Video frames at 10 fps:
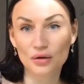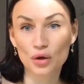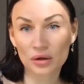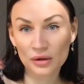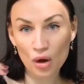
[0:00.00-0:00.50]

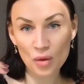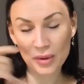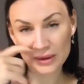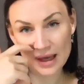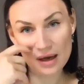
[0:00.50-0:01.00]
Но
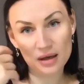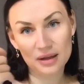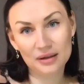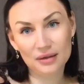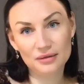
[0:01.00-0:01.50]
хлопок, да,
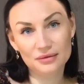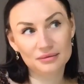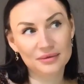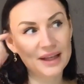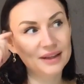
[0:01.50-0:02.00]

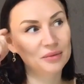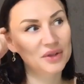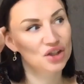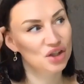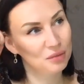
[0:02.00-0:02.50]
на этом
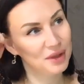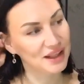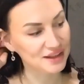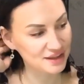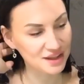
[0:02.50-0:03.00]
режиме
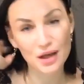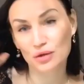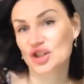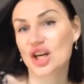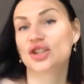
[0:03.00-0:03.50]
я
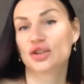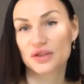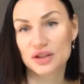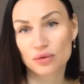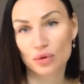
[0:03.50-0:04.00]
стираю чаще
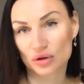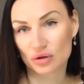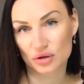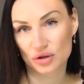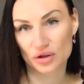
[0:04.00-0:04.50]
всего,
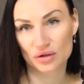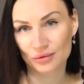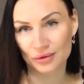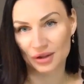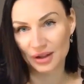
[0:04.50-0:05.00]
то есть,
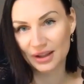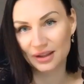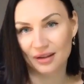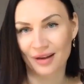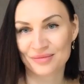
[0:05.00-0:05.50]
ну, вот
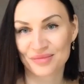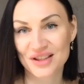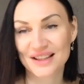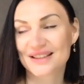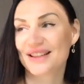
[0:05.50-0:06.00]
какие-то там
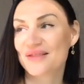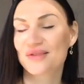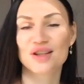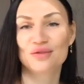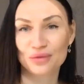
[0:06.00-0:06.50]
детские
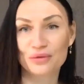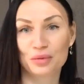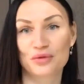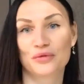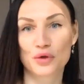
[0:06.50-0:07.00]
вещи, ну, в
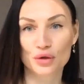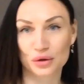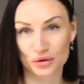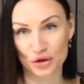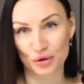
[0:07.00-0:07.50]
общем,
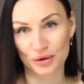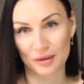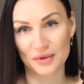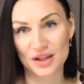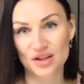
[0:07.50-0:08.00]
все, что
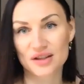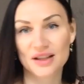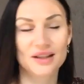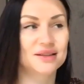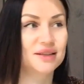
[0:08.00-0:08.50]
там каждый
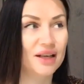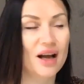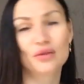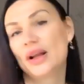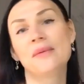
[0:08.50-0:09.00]
день я
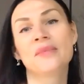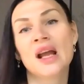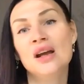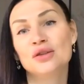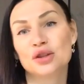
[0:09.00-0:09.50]
стираю, да,
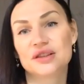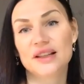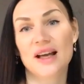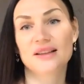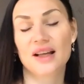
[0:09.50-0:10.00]
то есть
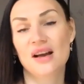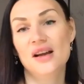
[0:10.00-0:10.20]
я это